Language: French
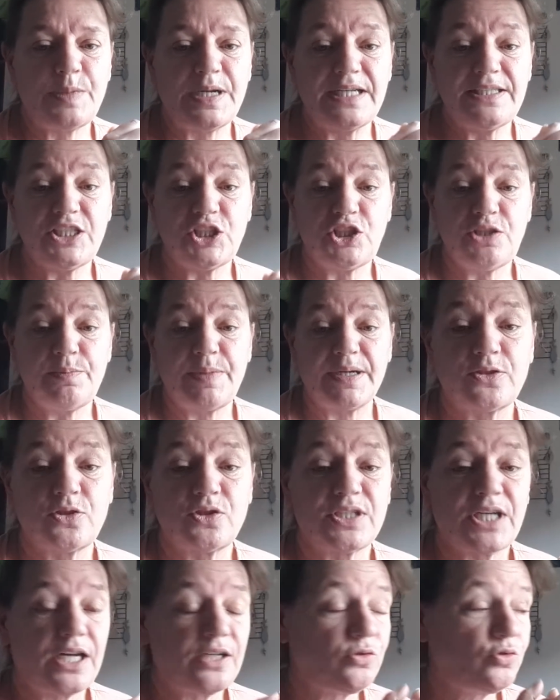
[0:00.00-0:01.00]
Bah, je ne que
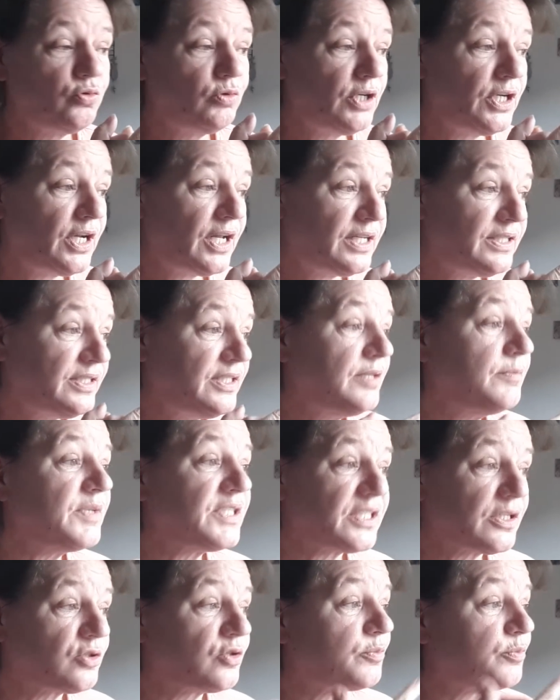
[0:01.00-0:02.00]
ce sera tous les lundis,
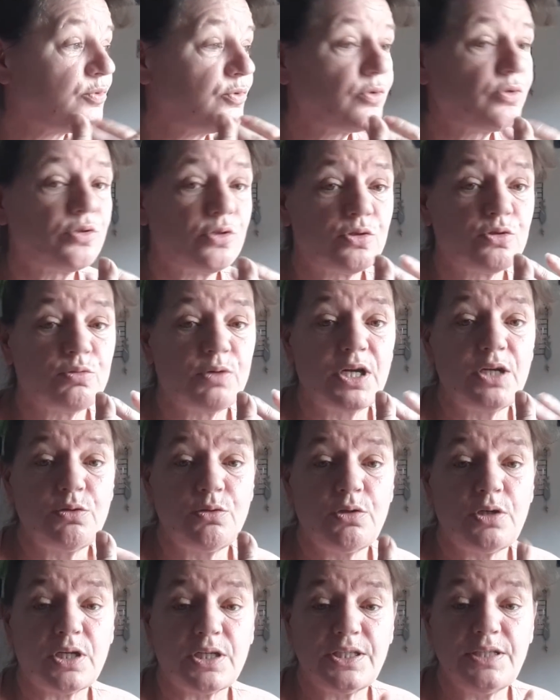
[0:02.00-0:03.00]
mais ça se peut que ce soit
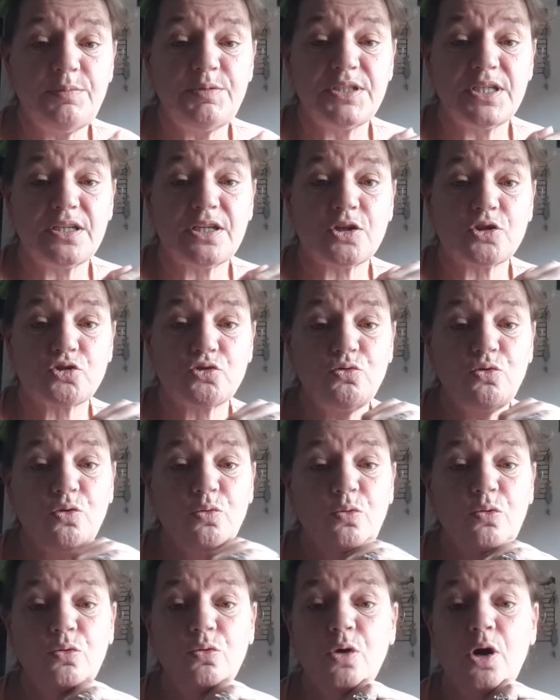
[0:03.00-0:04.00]
le lundi, c'est un
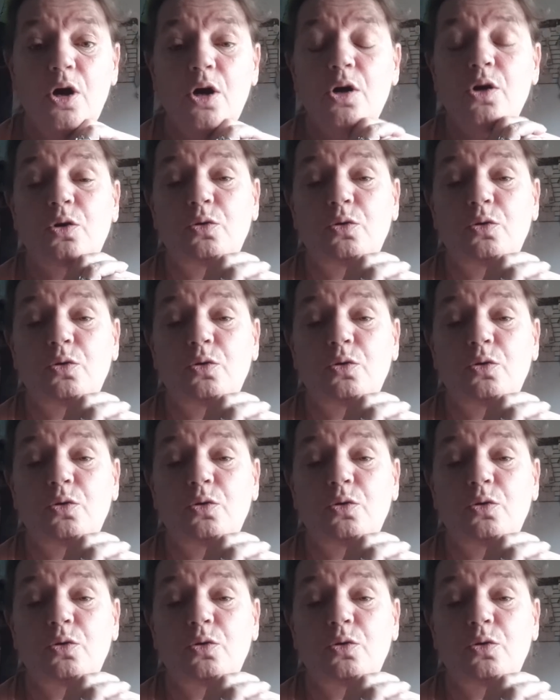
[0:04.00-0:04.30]
jour où,